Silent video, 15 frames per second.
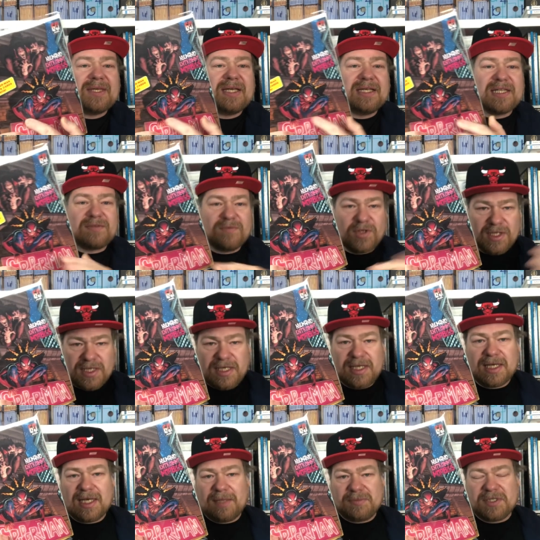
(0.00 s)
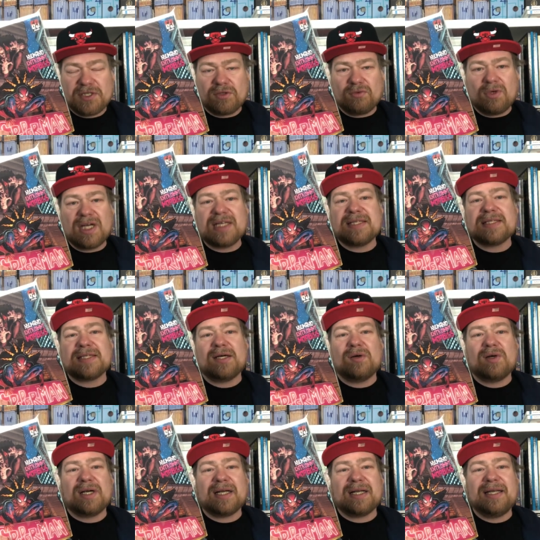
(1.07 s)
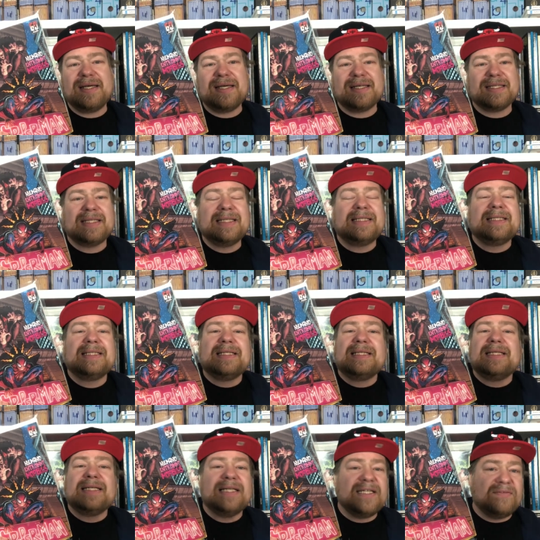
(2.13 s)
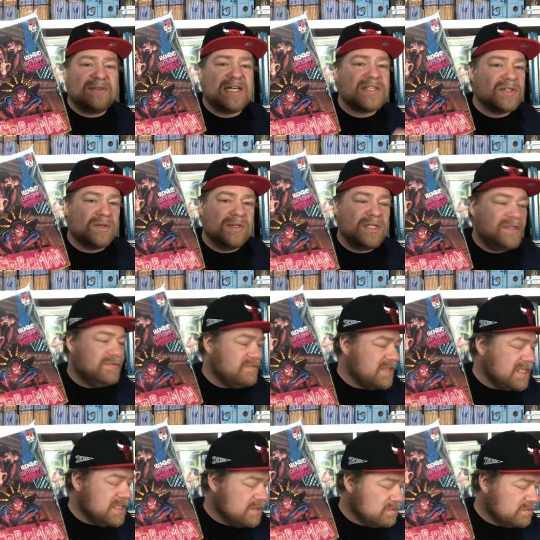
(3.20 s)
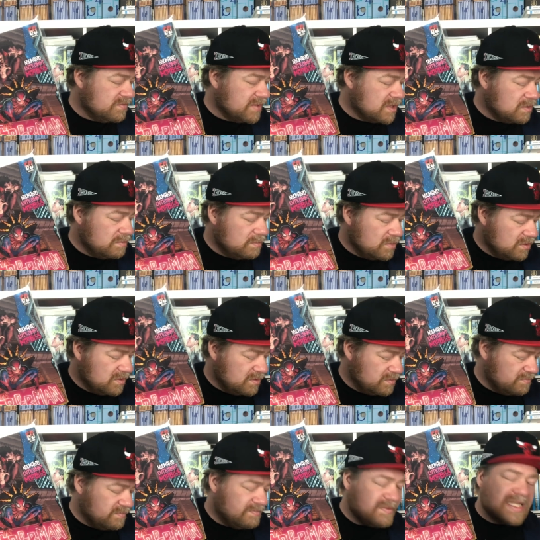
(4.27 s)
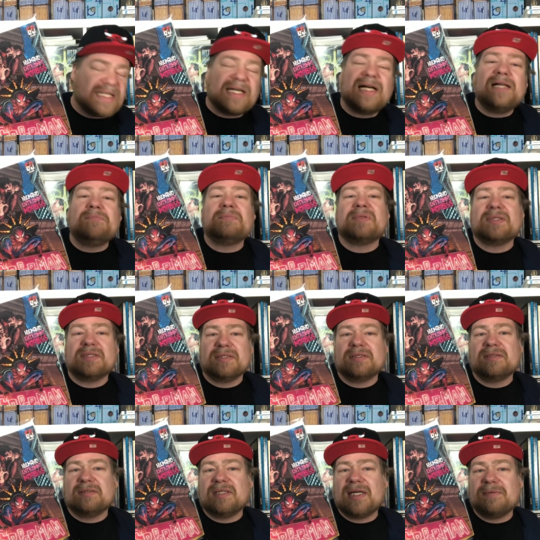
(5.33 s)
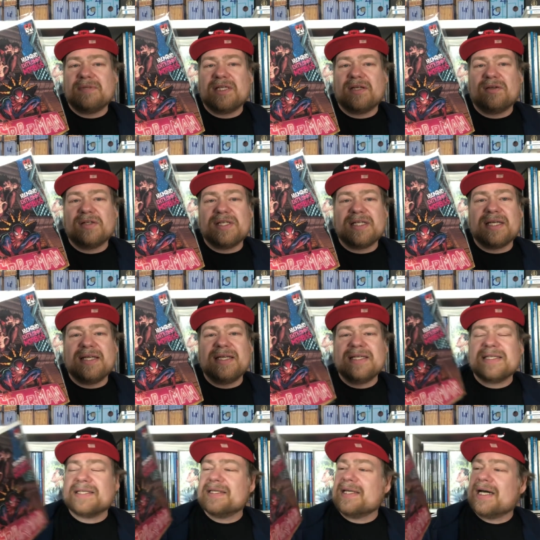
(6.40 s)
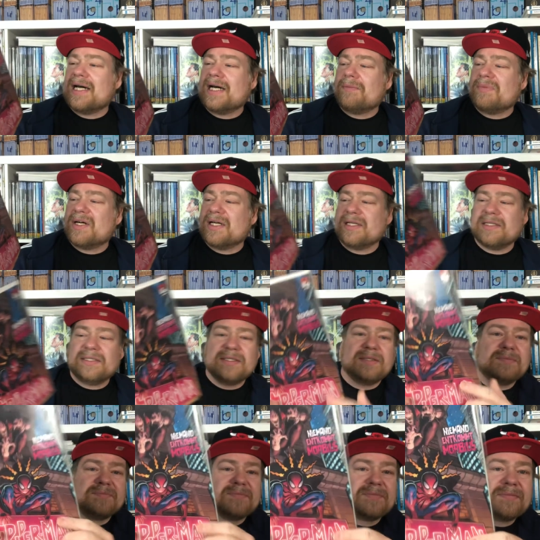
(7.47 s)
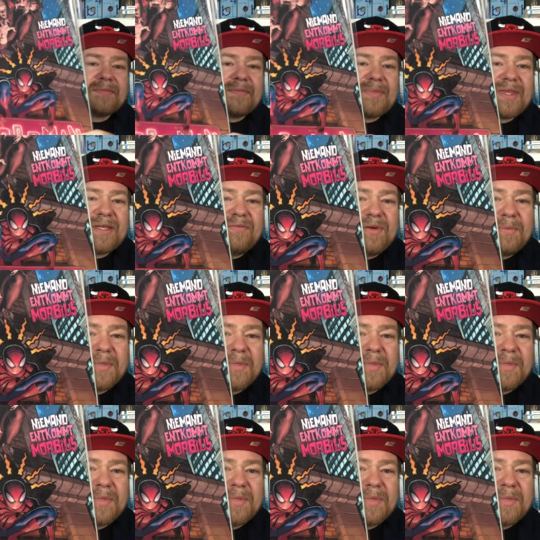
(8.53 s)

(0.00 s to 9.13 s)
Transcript: das wird innerhalb des Runs auch erklärt. Ich weiß noch nicht wie und warum und weshalb, habe ich ja noch nicht gelesen, aber ähm, wenn